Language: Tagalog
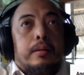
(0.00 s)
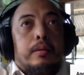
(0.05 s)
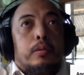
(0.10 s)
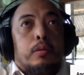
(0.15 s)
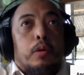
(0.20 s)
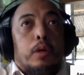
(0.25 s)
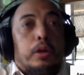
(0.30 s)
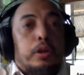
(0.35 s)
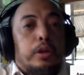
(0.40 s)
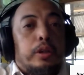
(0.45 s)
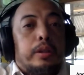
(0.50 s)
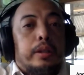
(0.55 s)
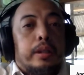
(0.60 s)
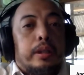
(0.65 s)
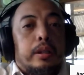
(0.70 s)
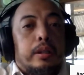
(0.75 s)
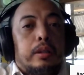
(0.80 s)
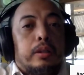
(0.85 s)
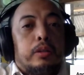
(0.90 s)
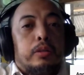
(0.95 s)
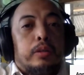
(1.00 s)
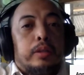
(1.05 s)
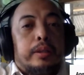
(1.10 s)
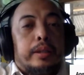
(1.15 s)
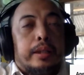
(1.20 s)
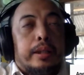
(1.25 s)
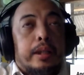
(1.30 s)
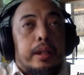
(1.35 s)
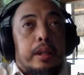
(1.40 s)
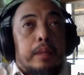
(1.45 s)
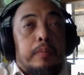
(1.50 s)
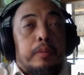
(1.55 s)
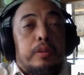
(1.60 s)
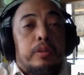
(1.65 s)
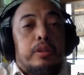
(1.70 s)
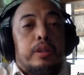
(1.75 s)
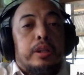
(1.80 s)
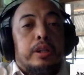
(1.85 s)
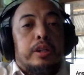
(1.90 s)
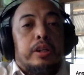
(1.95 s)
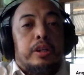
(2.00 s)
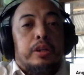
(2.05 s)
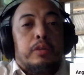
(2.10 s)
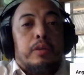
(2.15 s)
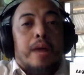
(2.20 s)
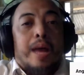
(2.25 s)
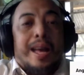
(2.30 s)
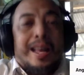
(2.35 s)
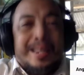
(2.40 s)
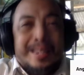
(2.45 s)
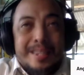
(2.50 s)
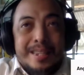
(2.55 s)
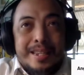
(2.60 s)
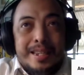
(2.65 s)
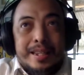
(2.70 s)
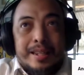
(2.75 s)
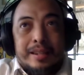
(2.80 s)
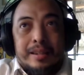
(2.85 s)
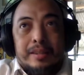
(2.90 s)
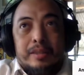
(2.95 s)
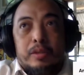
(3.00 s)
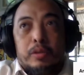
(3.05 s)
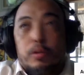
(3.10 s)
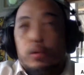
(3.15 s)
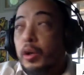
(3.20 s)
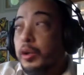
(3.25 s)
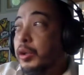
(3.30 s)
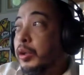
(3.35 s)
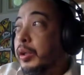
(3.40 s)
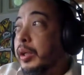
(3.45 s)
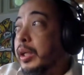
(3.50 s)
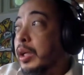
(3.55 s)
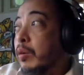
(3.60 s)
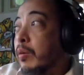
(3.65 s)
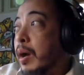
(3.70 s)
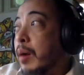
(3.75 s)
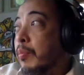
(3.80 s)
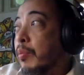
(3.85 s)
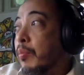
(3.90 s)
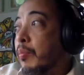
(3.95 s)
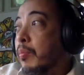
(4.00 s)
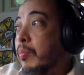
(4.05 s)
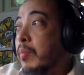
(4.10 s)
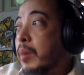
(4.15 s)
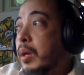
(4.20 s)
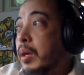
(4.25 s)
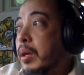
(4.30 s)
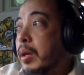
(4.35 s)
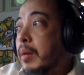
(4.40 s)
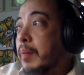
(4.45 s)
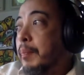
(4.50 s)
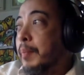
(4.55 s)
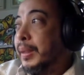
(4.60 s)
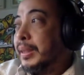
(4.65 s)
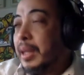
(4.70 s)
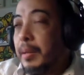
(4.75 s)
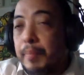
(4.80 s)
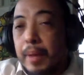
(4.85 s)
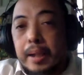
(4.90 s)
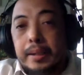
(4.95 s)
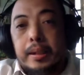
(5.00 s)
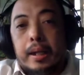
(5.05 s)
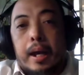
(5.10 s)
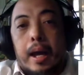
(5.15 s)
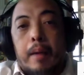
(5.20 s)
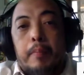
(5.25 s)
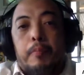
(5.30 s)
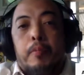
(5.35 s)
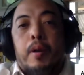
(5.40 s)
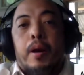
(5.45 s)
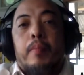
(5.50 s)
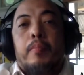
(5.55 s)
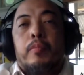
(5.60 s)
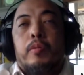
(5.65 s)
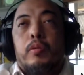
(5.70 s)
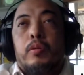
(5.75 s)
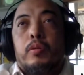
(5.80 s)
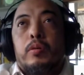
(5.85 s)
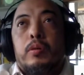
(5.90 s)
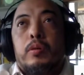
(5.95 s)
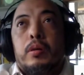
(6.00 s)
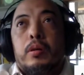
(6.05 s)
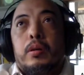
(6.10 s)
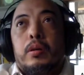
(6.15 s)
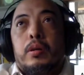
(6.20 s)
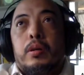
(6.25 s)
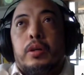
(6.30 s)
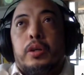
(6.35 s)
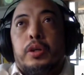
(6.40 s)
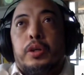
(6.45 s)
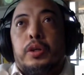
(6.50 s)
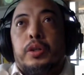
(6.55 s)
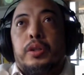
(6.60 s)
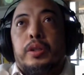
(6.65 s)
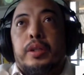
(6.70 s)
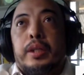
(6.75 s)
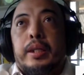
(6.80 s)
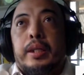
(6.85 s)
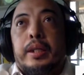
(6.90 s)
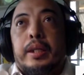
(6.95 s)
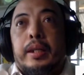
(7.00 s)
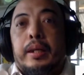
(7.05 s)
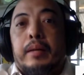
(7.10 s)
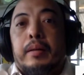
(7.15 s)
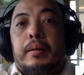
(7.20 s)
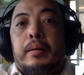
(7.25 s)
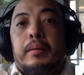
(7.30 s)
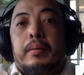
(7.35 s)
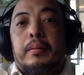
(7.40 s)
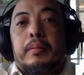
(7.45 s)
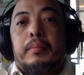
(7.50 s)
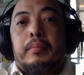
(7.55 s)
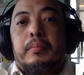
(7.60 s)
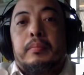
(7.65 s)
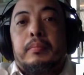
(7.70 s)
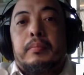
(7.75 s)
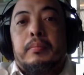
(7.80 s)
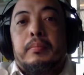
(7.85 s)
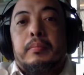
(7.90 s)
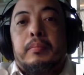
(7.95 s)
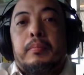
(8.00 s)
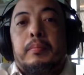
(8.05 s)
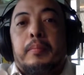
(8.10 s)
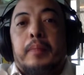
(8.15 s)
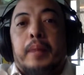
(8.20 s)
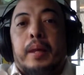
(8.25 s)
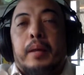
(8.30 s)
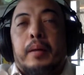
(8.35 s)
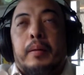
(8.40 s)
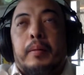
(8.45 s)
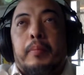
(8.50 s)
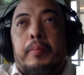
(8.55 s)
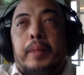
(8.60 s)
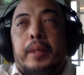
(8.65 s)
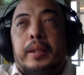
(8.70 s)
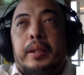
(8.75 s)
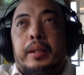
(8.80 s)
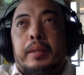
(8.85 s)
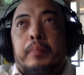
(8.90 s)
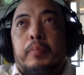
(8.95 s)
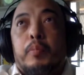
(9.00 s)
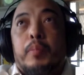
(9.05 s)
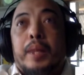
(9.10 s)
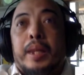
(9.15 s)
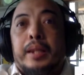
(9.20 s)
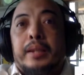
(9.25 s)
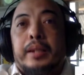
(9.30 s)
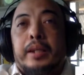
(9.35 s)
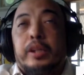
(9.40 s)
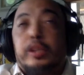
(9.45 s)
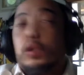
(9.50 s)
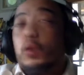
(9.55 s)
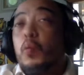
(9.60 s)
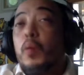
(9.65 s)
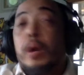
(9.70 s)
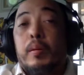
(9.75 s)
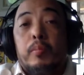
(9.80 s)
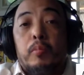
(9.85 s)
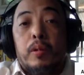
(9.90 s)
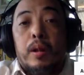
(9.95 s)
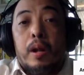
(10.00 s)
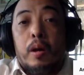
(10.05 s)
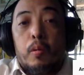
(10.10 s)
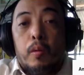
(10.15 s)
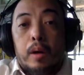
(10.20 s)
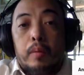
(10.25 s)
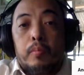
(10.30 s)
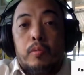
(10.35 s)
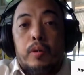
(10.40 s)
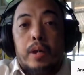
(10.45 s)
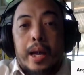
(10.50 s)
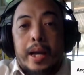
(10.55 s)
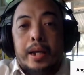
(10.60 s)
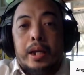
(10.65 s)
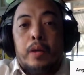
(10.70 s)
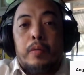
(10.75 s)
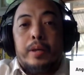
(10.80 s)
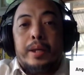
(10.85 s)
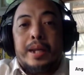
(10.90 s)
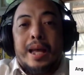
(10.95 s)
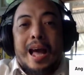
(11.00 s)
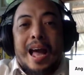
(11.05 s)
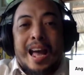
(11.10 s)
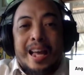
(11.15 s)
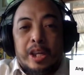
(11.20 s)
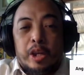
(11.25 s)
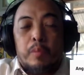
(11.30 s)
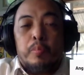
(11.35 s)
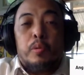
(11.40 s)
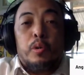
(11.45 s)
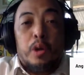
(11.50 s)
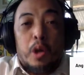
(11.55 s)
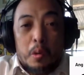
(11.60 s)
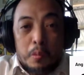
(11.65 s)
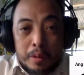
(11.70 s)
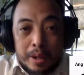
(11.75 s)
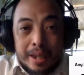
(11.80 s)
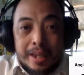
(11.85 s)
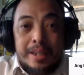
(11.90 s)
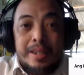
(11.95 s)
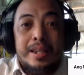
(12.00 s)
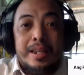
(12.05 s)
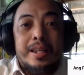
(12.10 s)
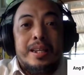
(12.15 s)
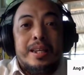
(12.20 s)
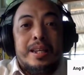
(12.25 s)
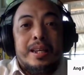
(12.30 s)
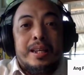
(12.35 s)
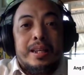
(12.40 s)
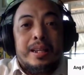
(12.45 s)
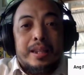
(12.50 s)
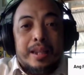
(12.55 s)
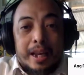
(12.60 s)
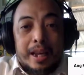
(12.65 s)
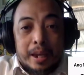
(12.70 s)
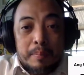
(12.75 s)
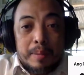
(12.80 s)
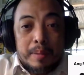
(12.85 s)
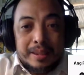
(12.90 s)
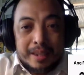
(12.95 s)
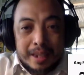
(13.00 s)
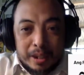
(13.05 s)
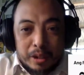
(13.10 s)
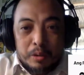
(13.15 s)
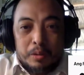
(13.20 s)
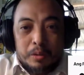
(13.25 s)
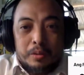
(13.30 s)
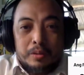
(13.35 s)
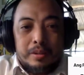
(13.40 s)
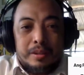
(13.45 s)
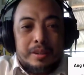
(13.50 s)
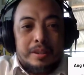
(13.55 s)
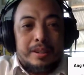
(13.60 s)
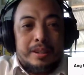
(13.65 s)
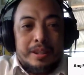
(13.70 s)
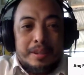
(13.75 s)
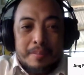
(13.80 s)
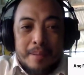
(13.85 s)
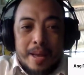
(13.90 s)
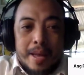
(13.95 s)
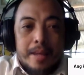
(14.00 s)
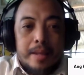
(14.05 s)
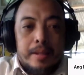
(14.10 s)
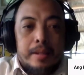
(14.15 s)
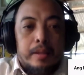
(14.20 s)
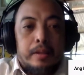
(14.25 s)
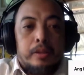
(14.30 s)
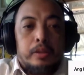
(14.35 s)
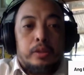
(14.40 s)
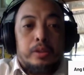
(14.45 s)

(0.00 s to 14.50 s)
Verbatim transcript: kung ano itin, yung itinanim yun, din ang iyong aanihin. So, kung ano yung ginawa mong masama sa kapwa mo, yun din yung uh, pwedeng bumalik sa'yo. So, wag mo na, wag mong gagawin ang ayaw mong gawin ng iba sa'yo. ba diba? So,